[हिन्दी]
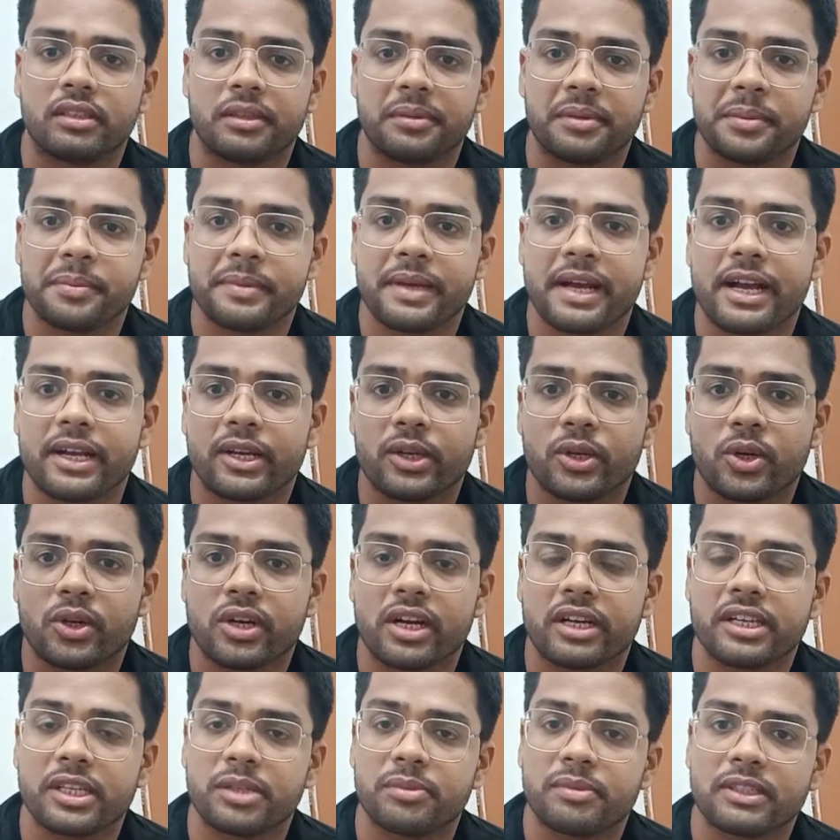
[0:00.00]
समझ में आ गया
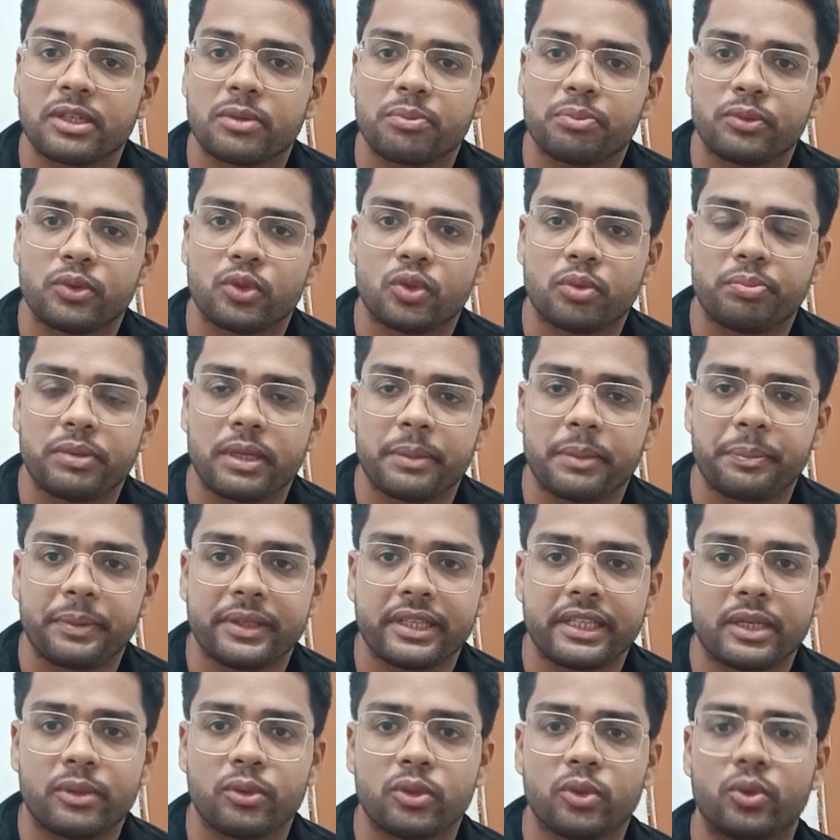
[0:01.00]
होगा कि इस बार का जो
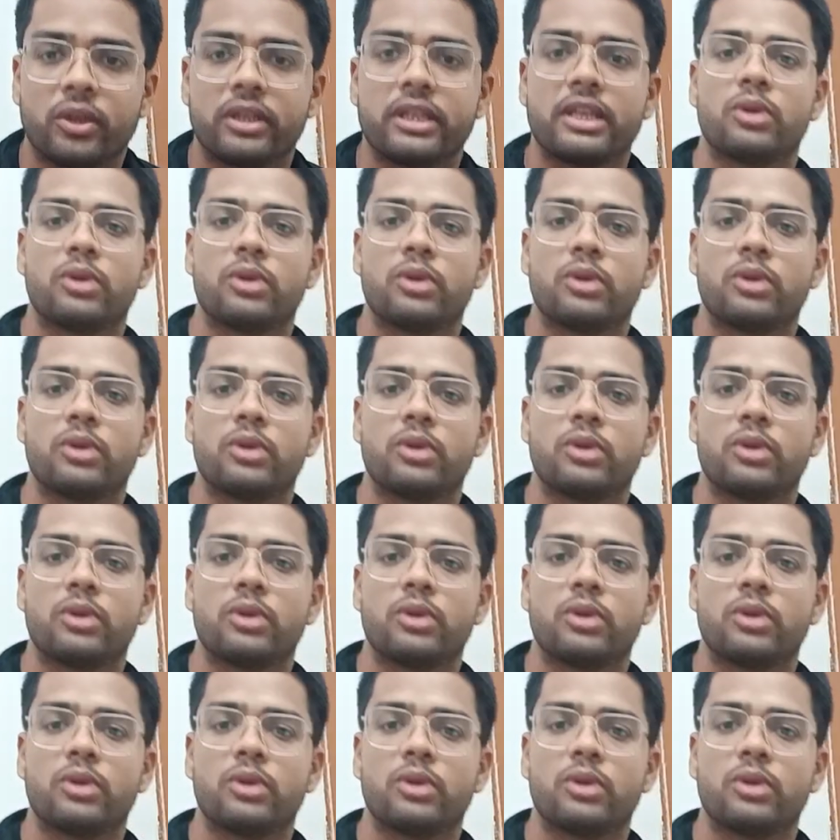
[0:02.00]
पेपर था वो